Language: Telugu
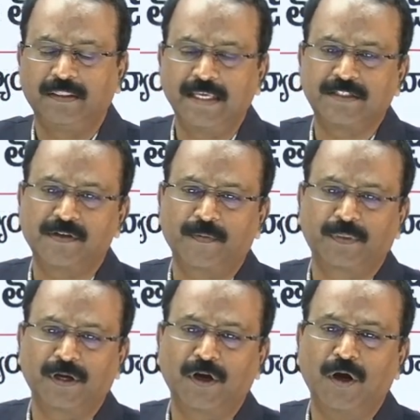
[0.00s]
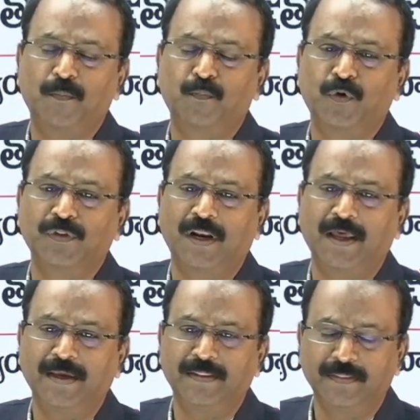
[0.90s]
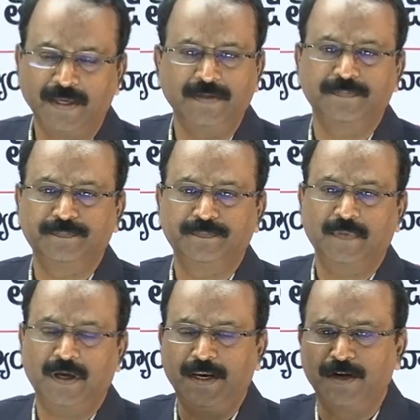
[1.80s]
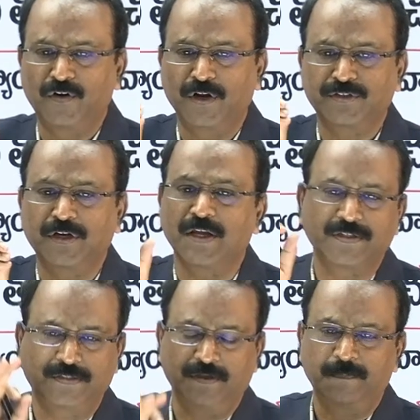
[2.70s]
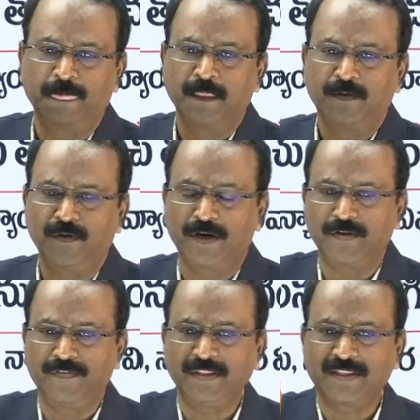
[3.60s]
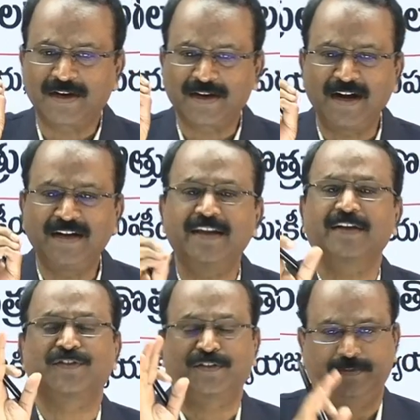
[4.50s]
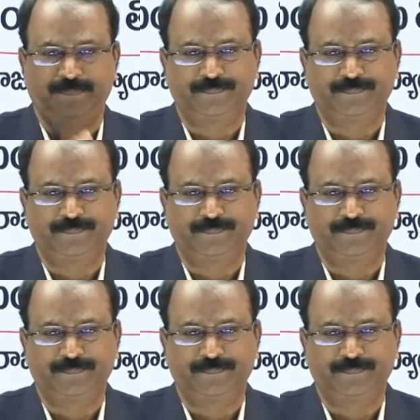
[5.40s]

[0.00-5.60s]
దేశవ్యాప్తంగా మొదలైంది అని ఇంట్రొడక్షన్ రాస్తారు యు ఆర్ గివింగ్ ద కంటెక్స్ట్